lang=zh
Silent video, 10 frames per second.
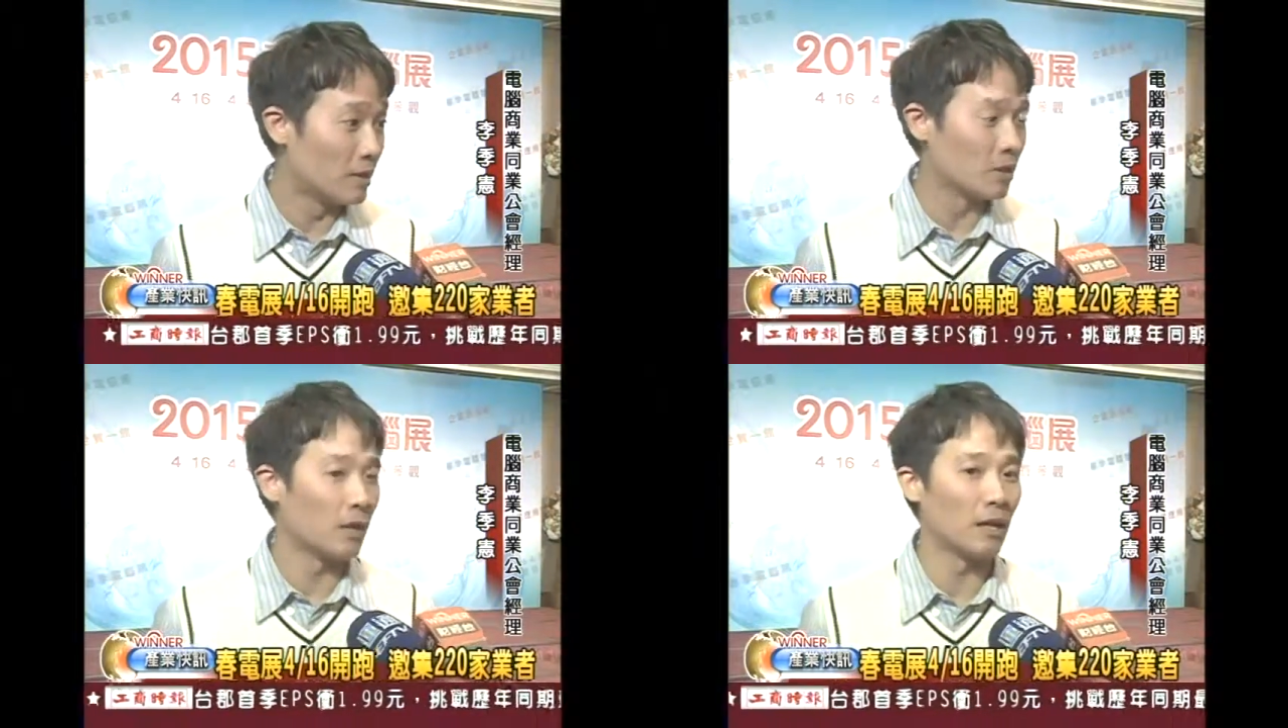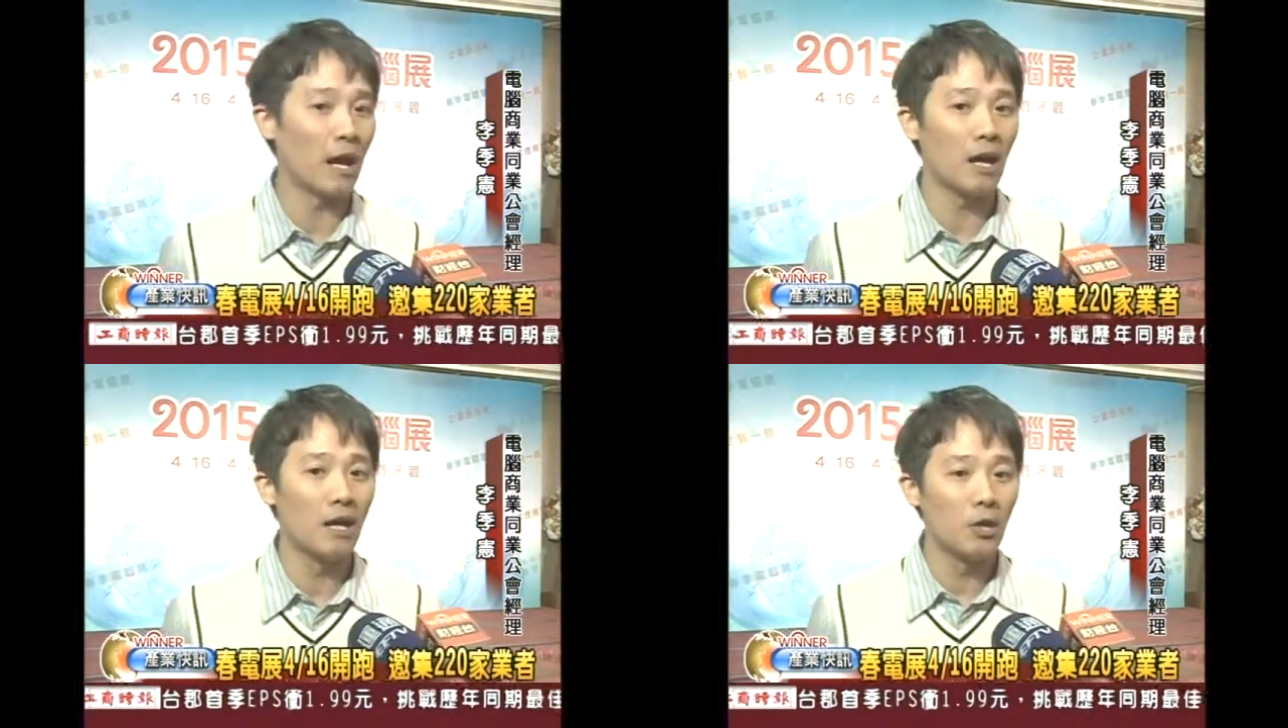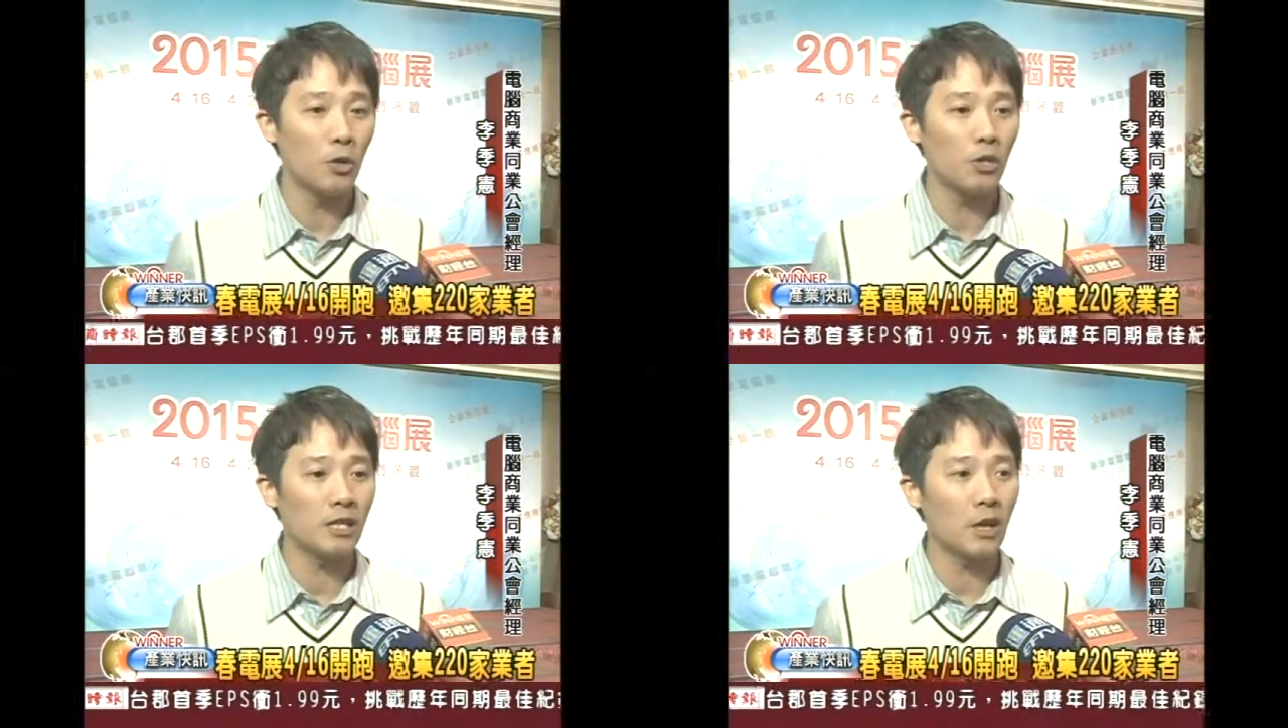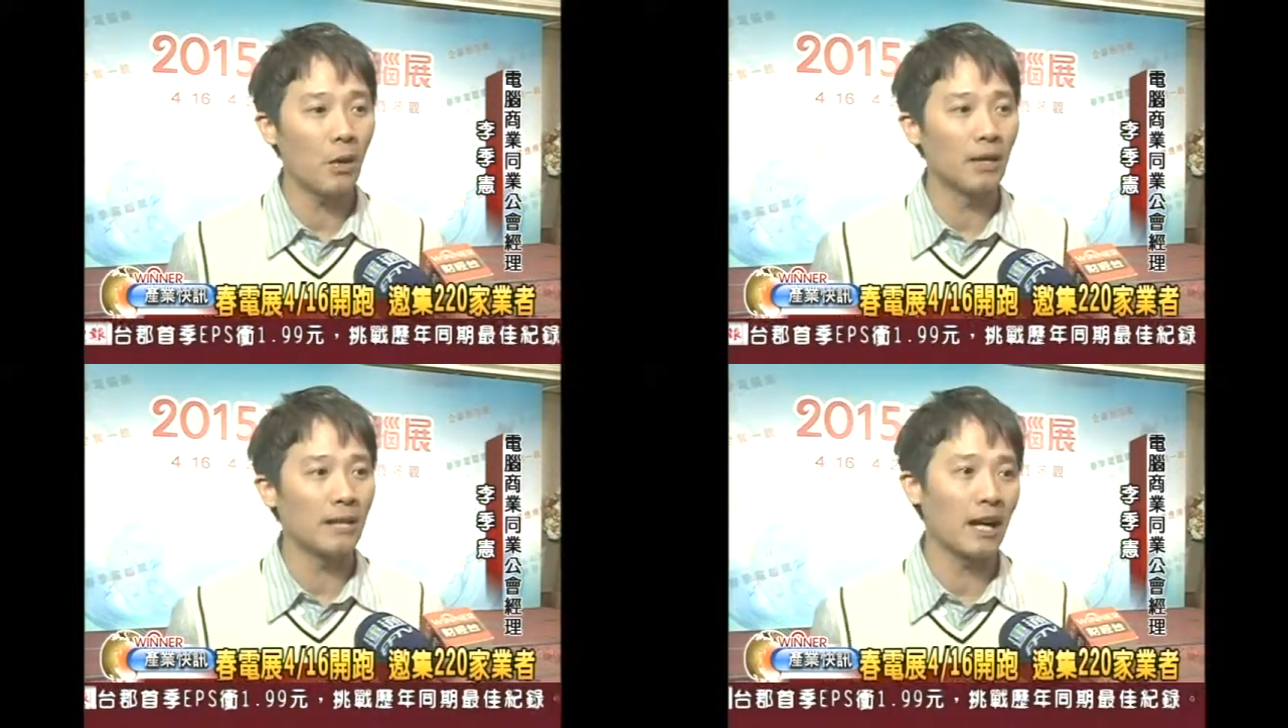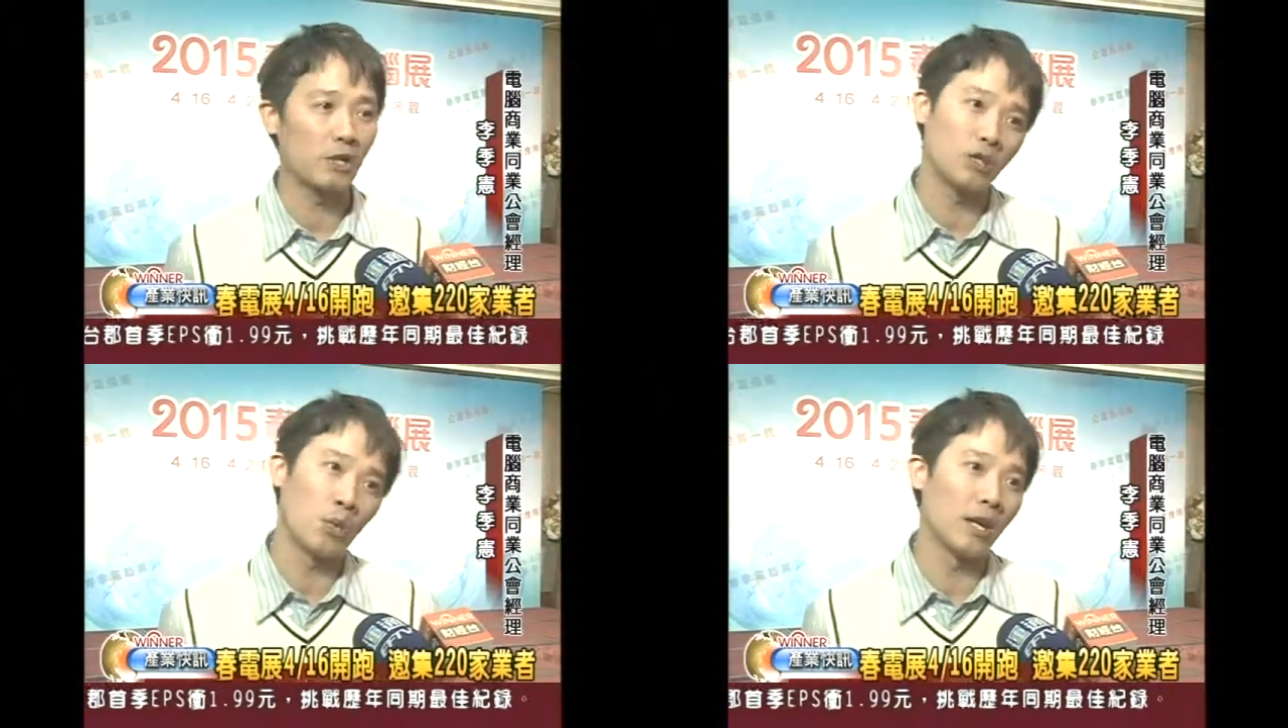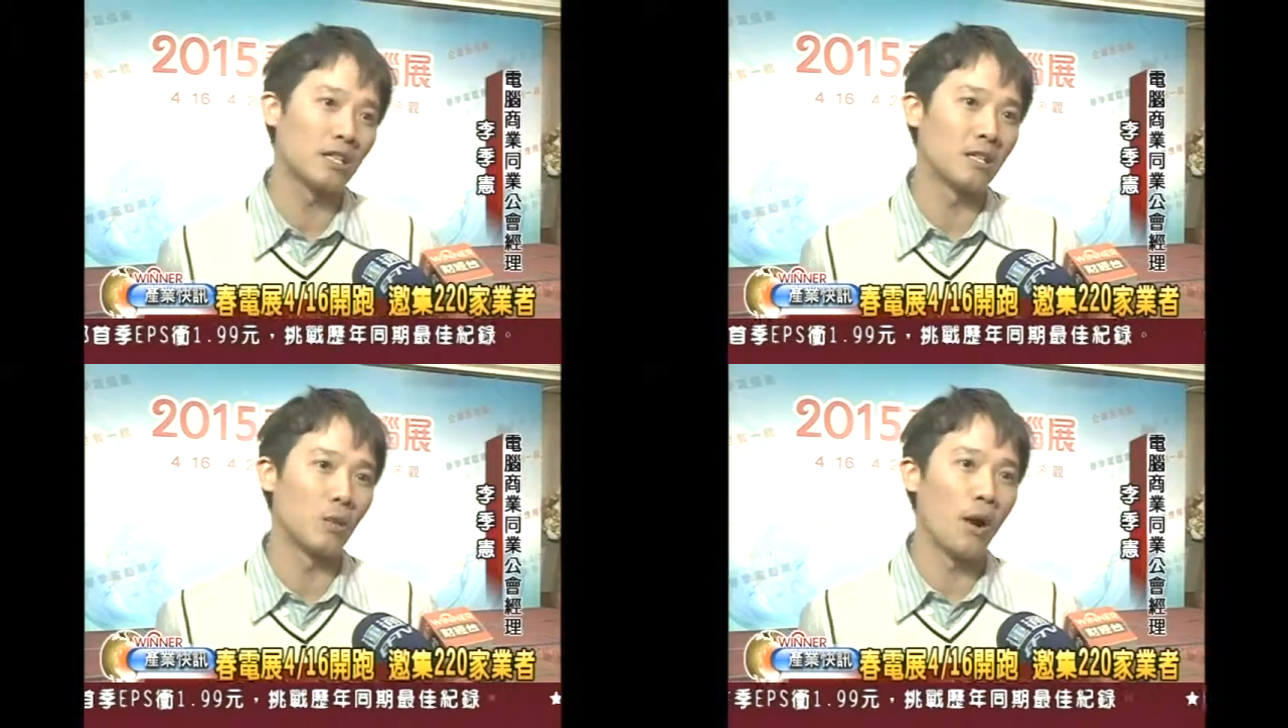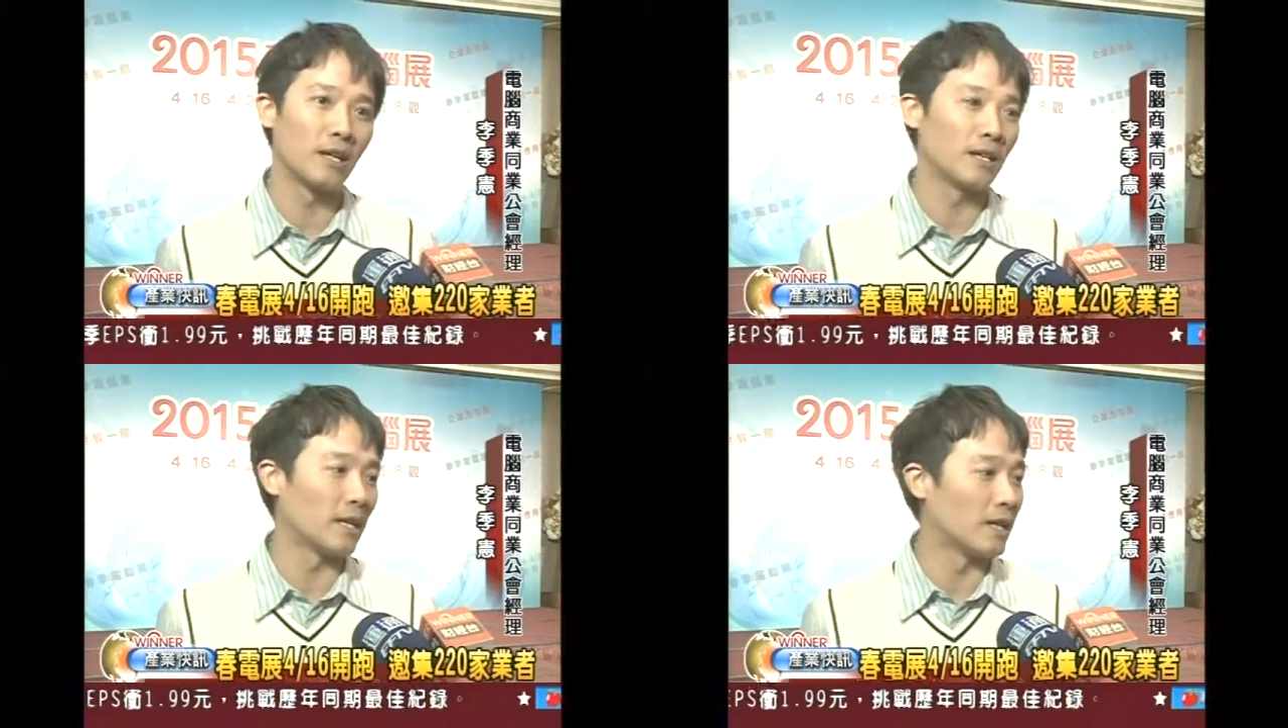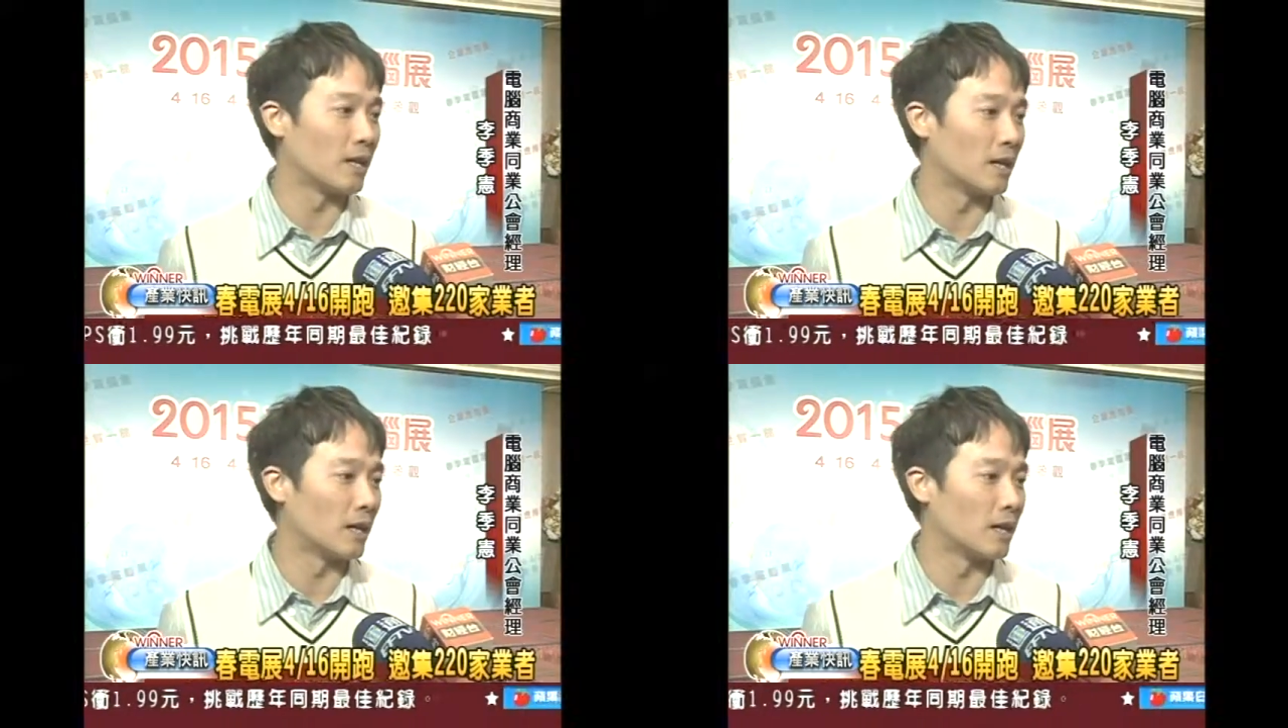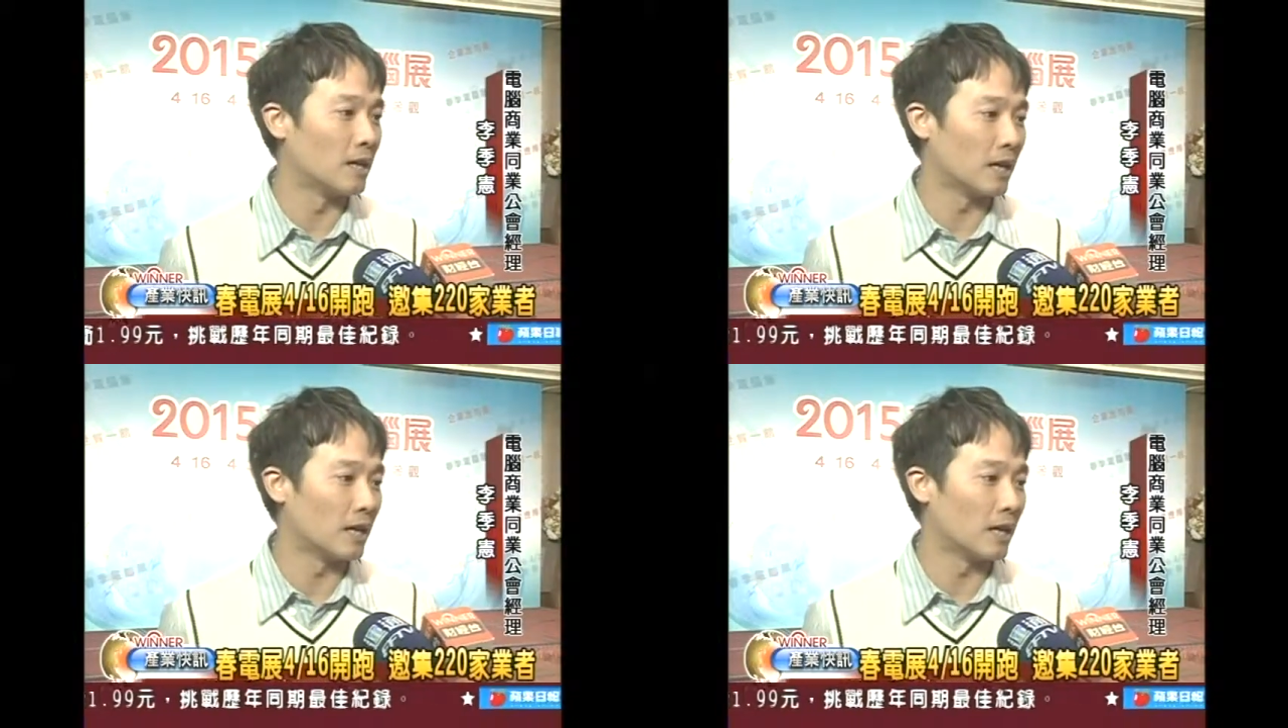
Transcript: 对，那预计的话，大概就是维持往年的一个